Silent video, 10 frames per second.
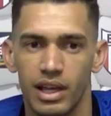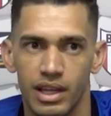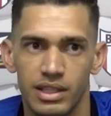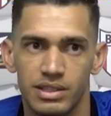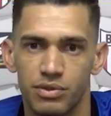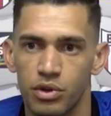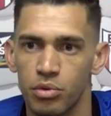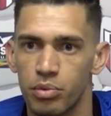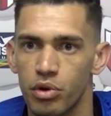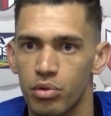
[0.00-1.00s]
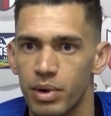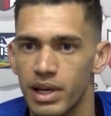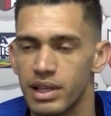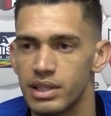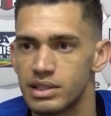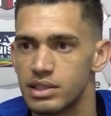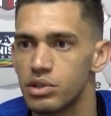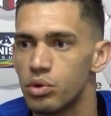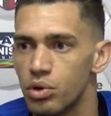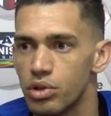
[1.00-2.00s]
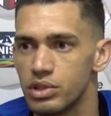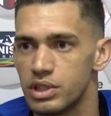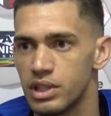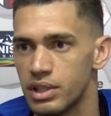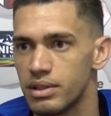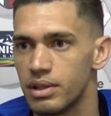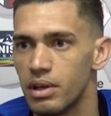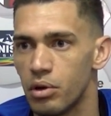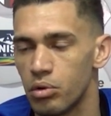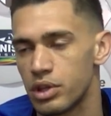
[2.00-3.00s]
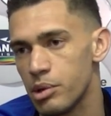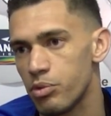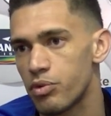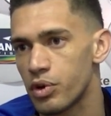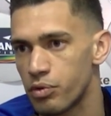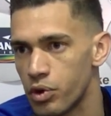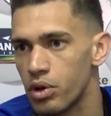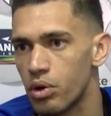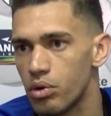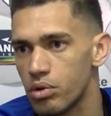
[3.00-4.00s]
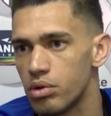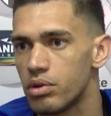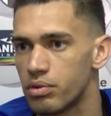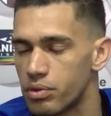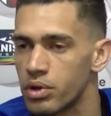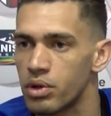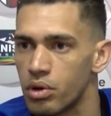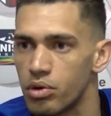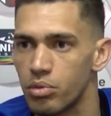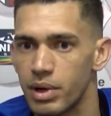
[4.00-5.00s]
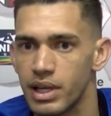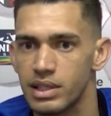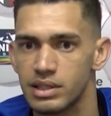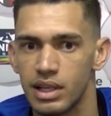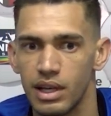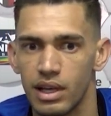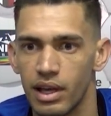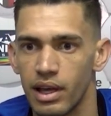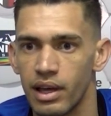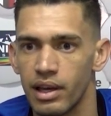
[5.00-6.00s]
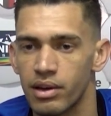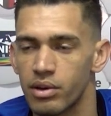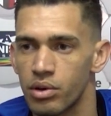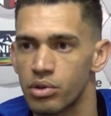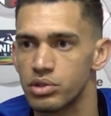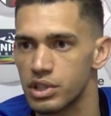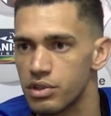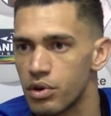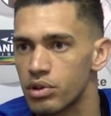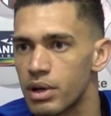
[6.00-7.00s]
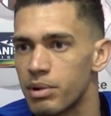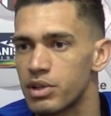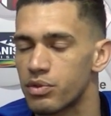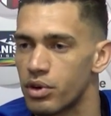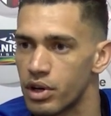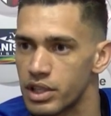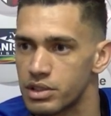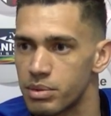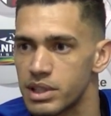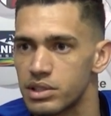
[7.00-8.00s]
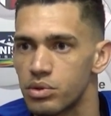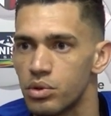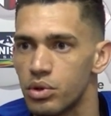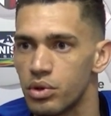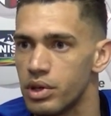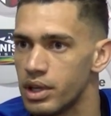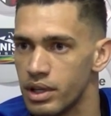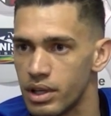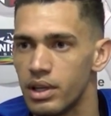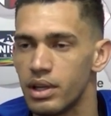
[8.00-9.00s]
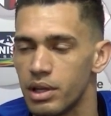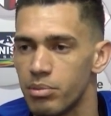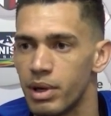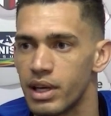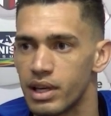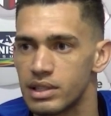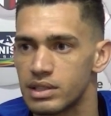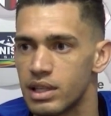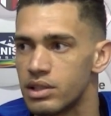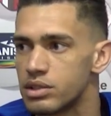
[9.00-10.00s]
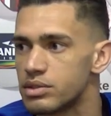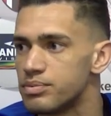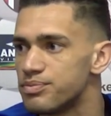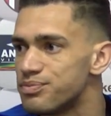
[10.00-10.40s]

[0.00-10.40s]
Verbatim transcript: eles foram um pouco mais seguros e o tempo foi longo, foi longo, mas é, eu consegui voltar mais forte, mais seguro e, e bem, graças a Deus.